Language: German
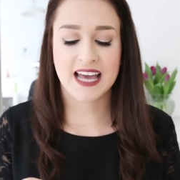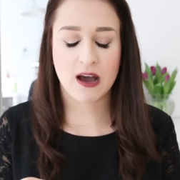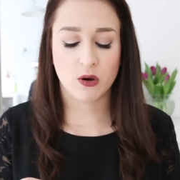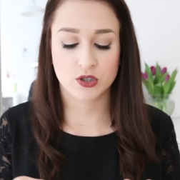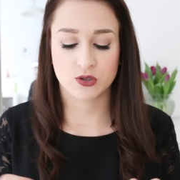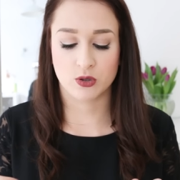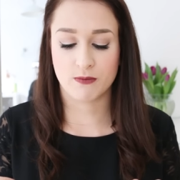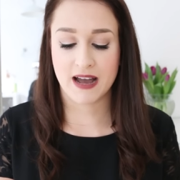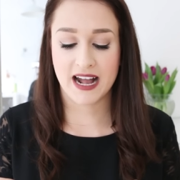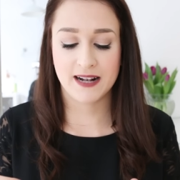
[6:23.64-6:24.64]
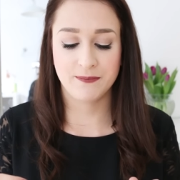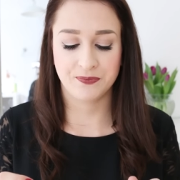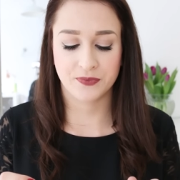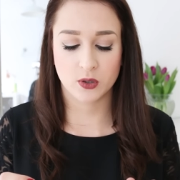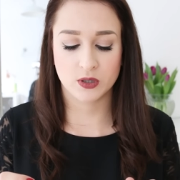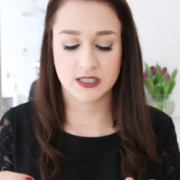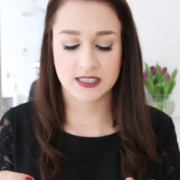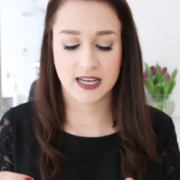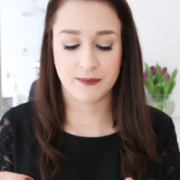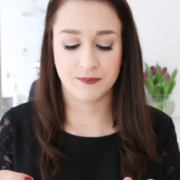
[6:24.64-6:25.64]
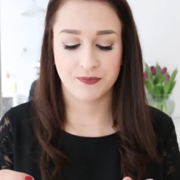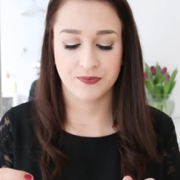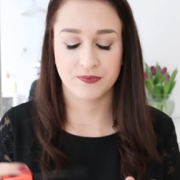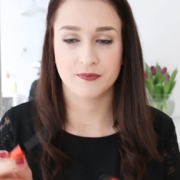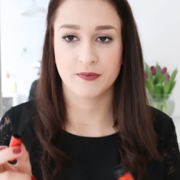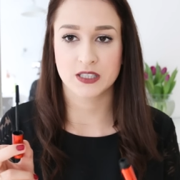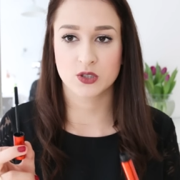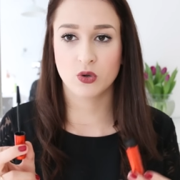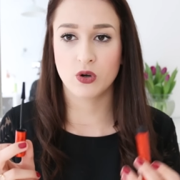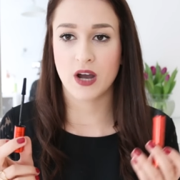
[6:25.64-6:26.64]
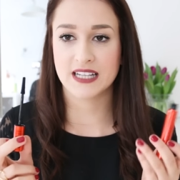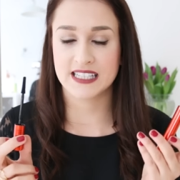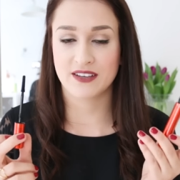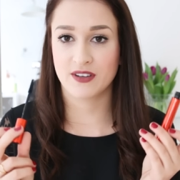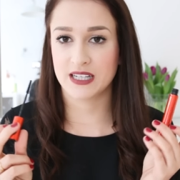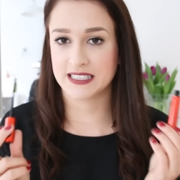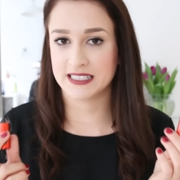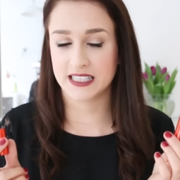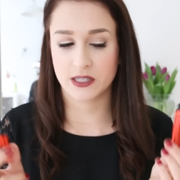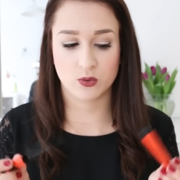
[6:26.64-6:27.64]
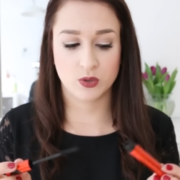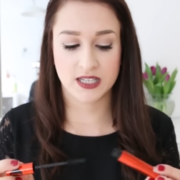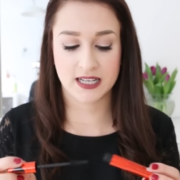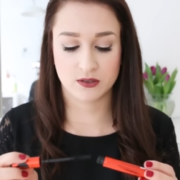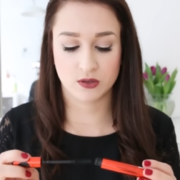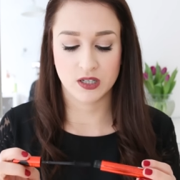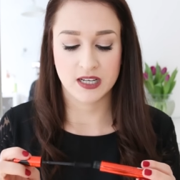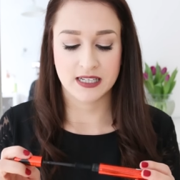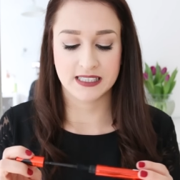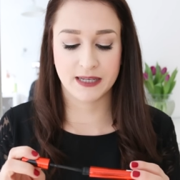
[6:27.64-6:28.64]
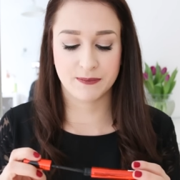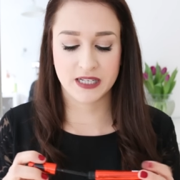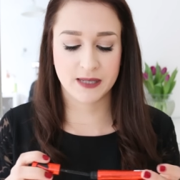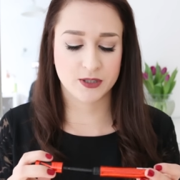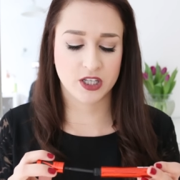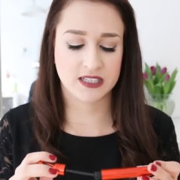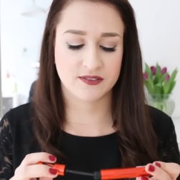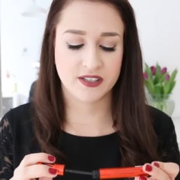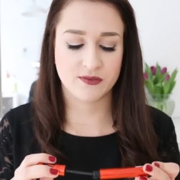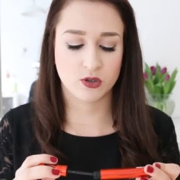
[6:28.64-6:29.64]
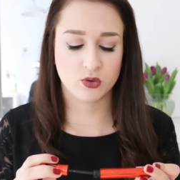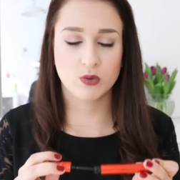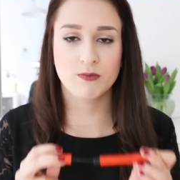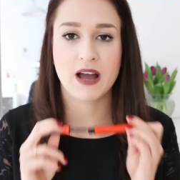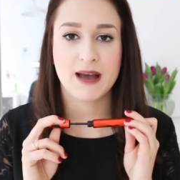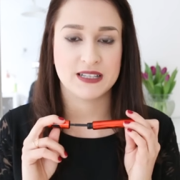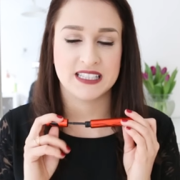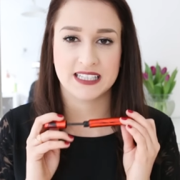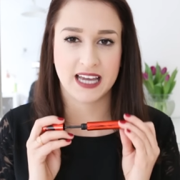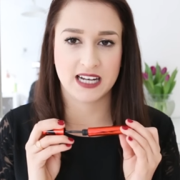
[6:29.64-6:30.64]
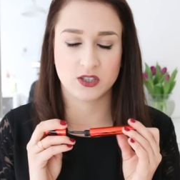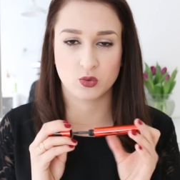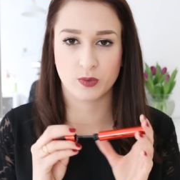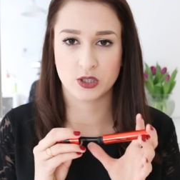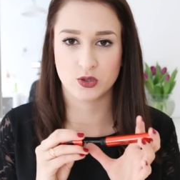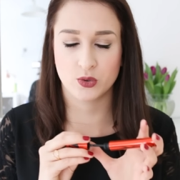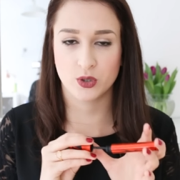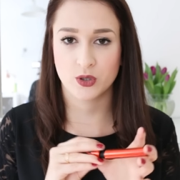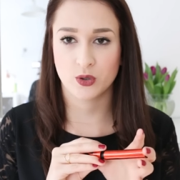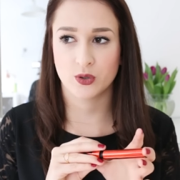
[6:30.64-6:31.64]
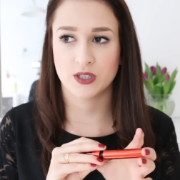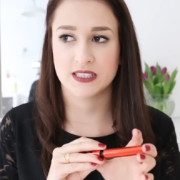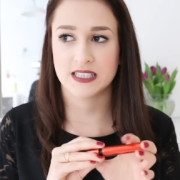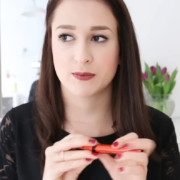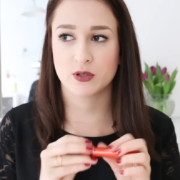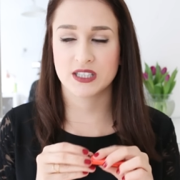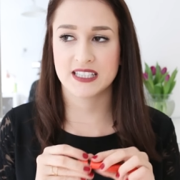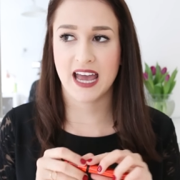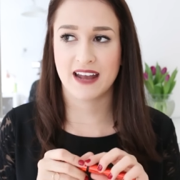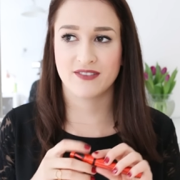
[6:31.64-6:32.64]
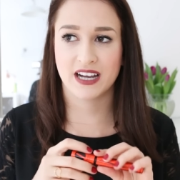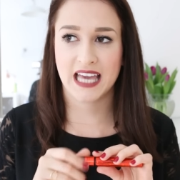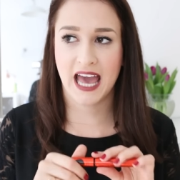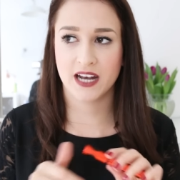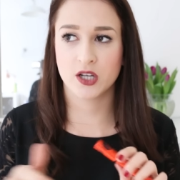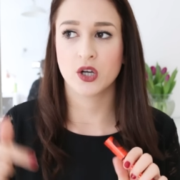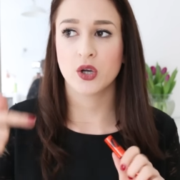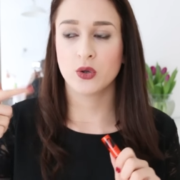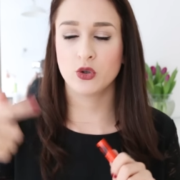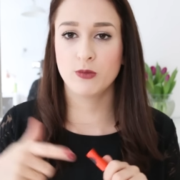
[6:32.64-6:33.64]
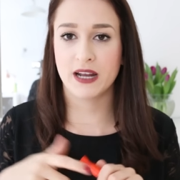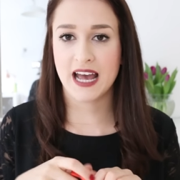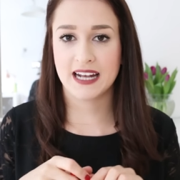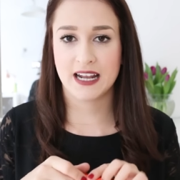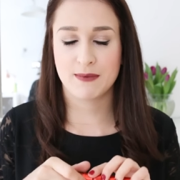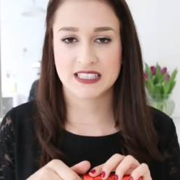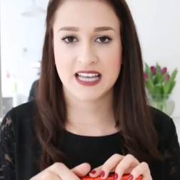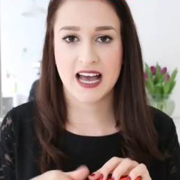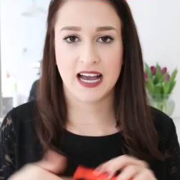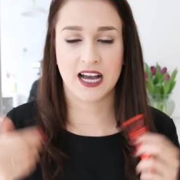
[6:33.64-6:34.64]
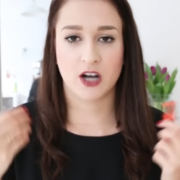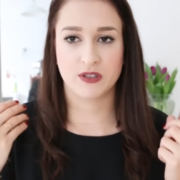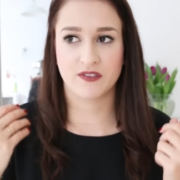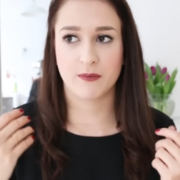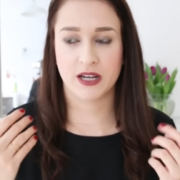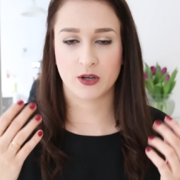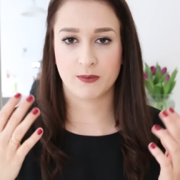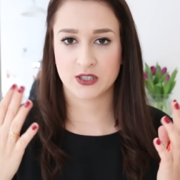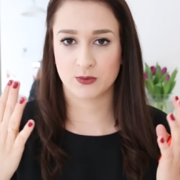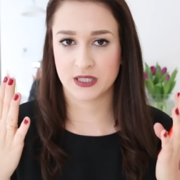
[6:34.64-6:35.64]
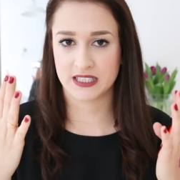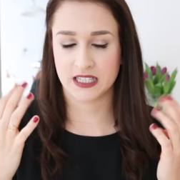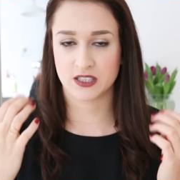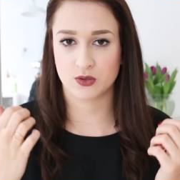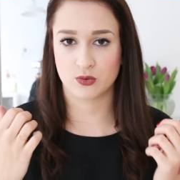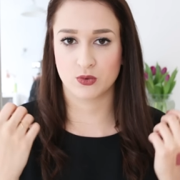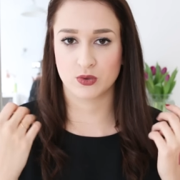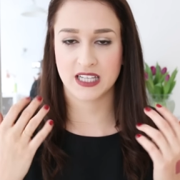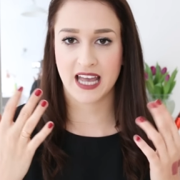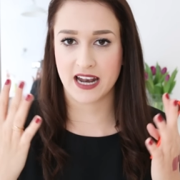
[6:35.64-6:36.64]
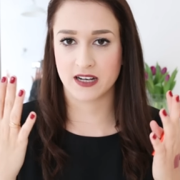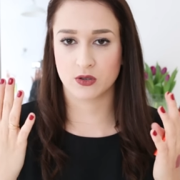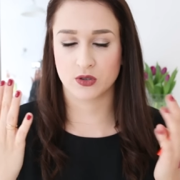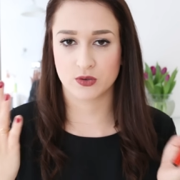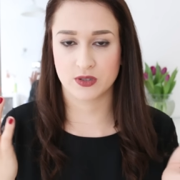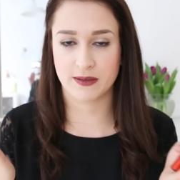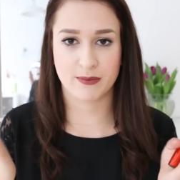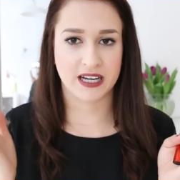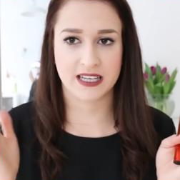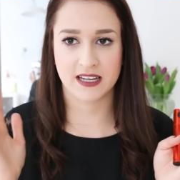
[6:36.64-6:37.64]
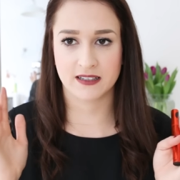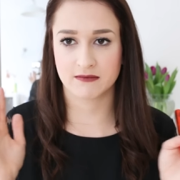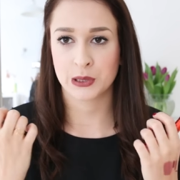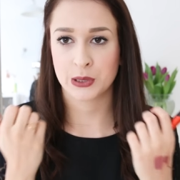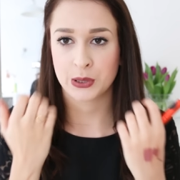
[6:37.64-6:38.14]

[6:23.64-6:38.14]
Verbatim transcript: ich auch schon mal und... Ähm, Solo an sich finde ich die nicht gut. Also die gibt nicht besonders viel Volumen, aber sie trennt super schön und ich benutze die einfach gerne über einer anderen Mascara, um die Wimpern nochmal so ein bisschen zu trennen und zu separieren.